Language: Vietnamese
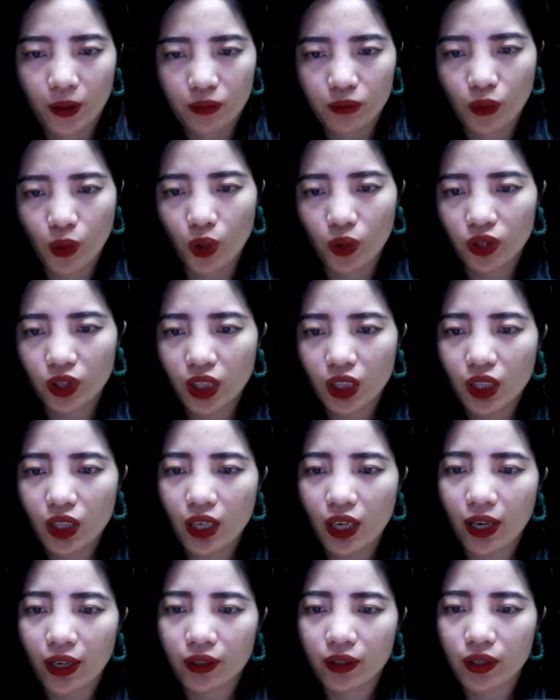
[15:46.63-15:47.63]
Một khi
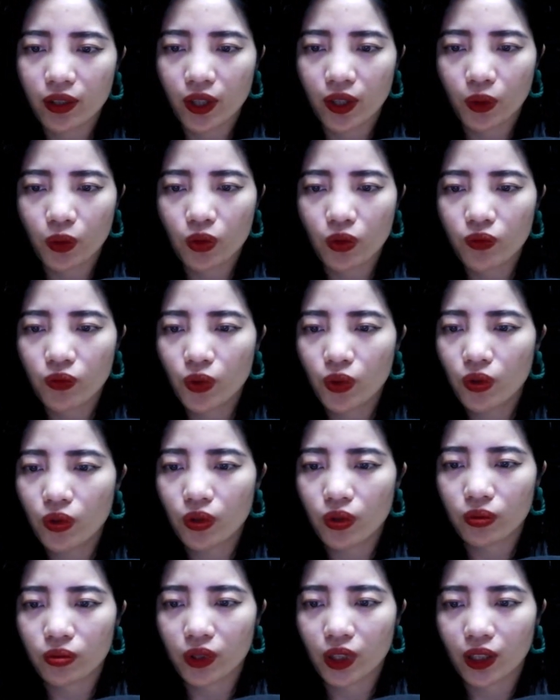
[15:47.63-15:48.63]
là người của Vũ
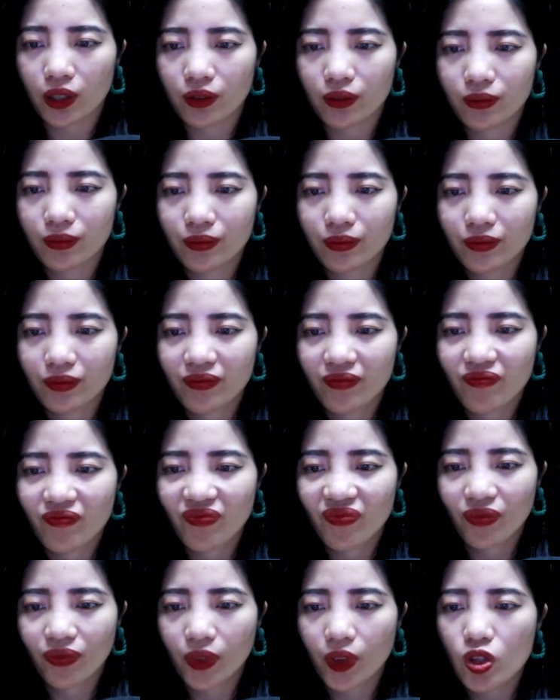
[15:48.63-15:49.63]
Lục Thần.
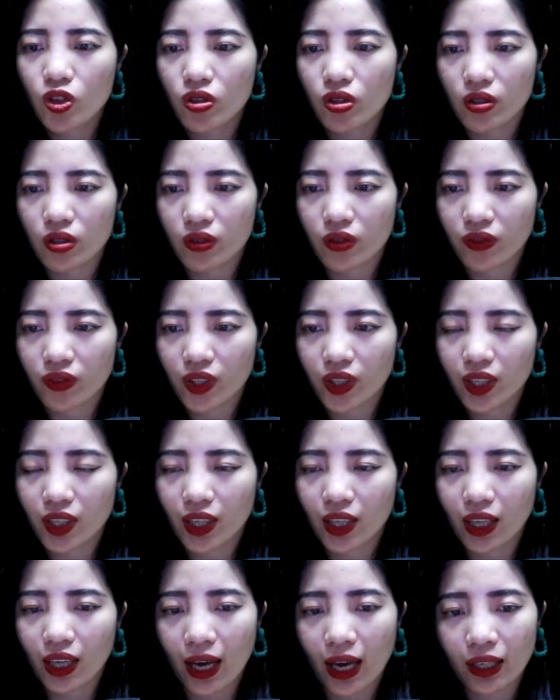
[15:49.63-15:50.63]
Trừ phi
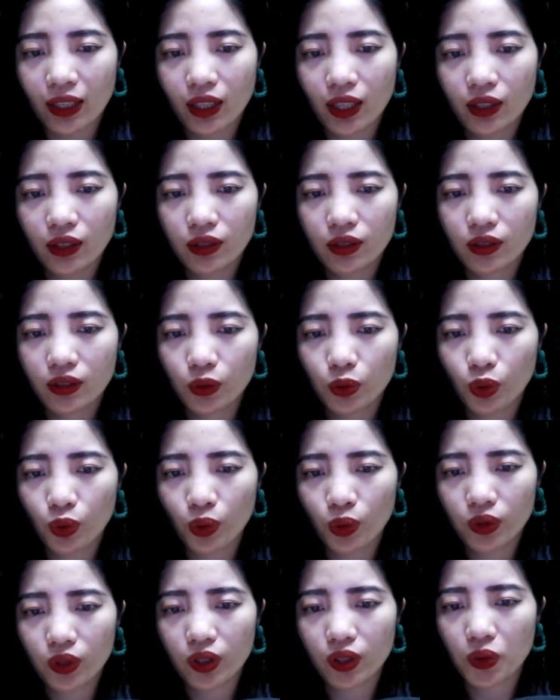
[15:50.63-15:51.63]
anh hết hứng
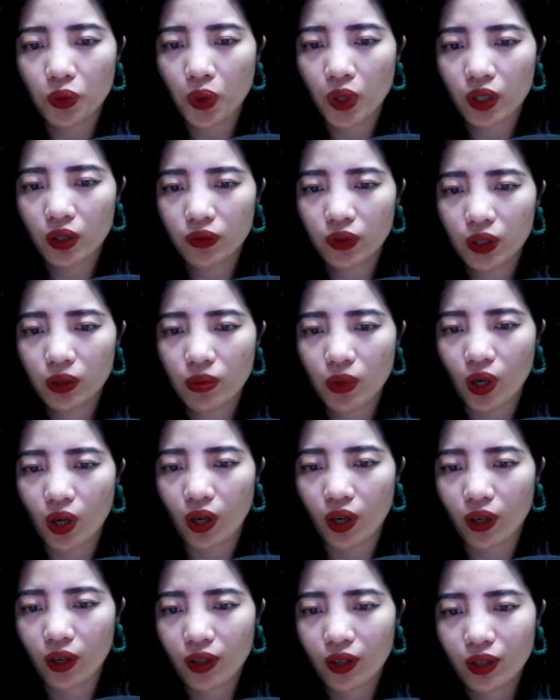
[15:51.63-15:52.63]
thú tự nguyện vứt
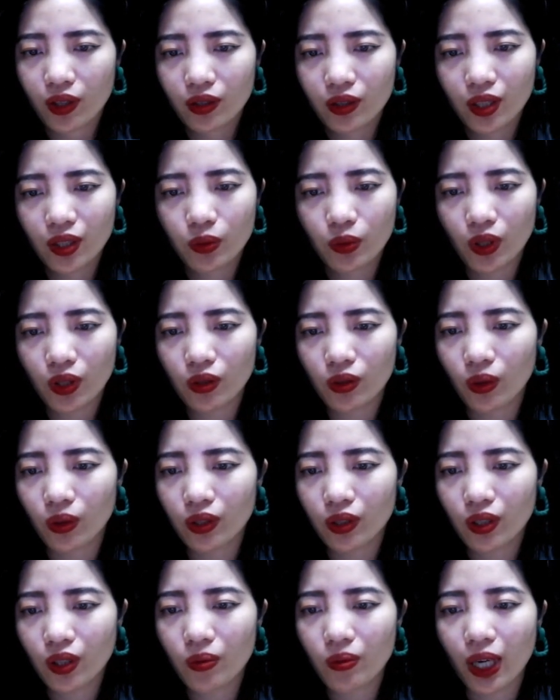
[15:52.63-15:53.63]
bỏ thì tuyệt
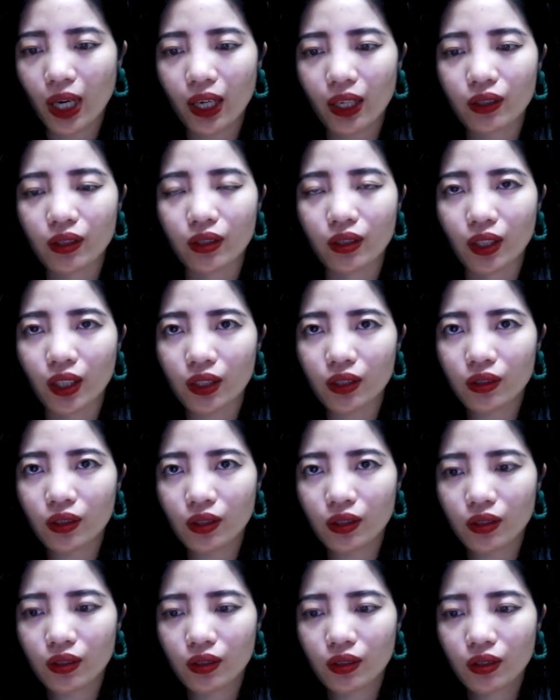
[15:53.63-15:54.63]
đối không ai được cắt đứt.
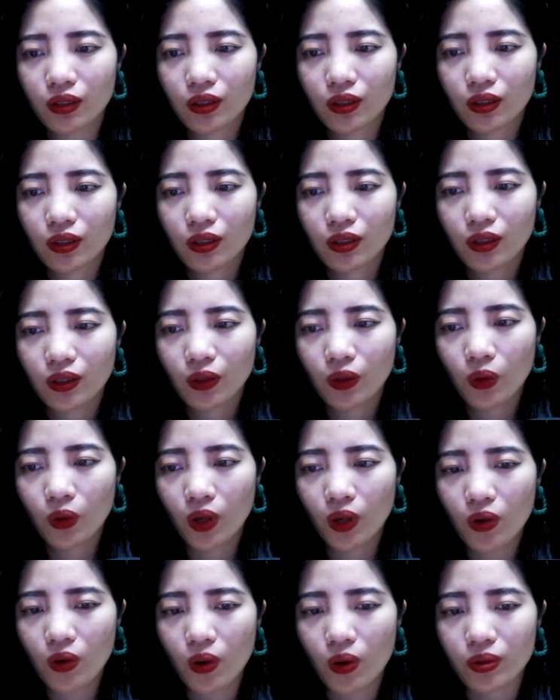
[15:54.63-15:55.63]

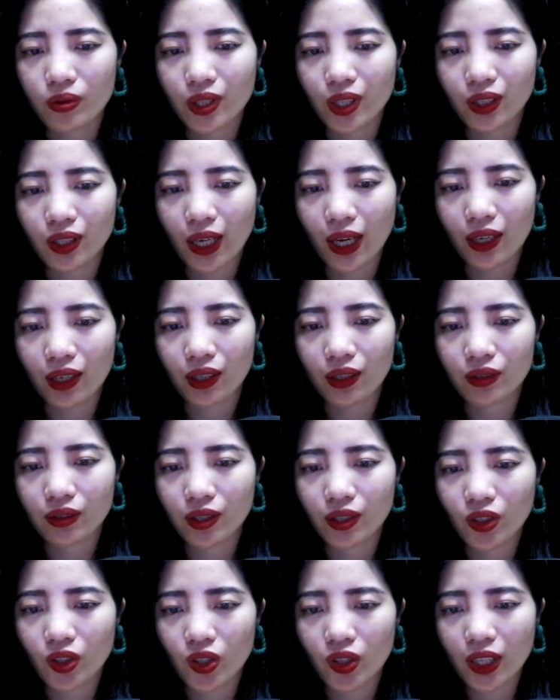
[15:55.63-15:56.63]
Huống hồ Nhật Hạ là
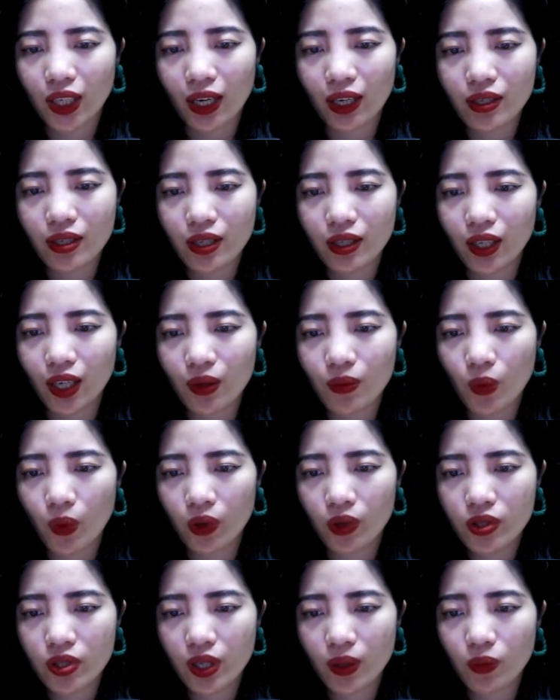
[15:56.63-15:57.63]
người con gái khiến anh
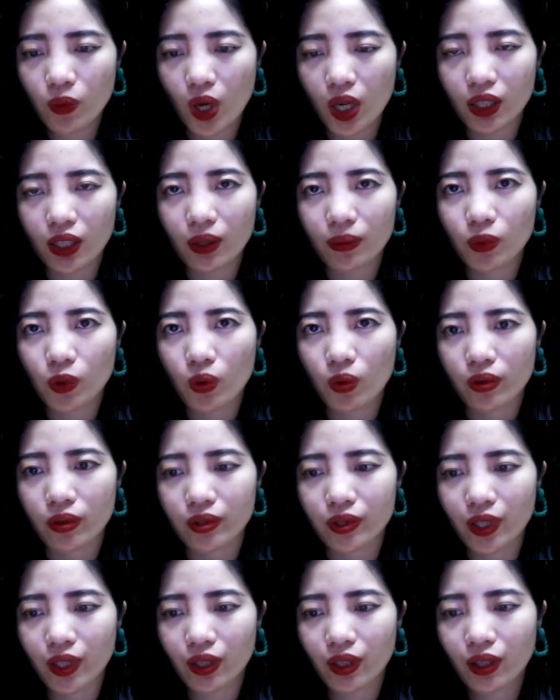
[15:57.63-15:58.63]
muốn chiếm đoạt làm của
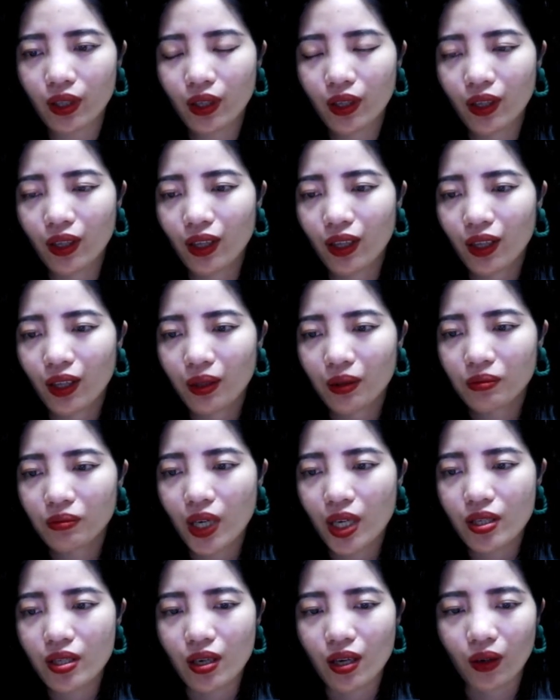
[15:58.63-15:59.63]
riêng.
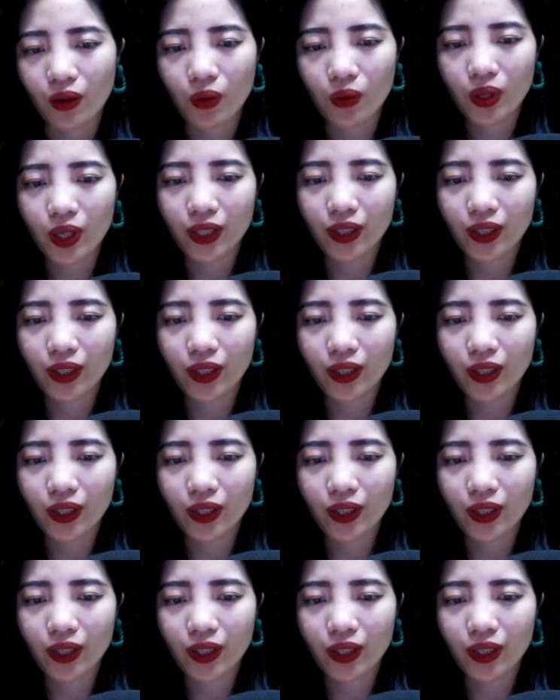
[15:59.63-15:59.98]
Bây giờ cô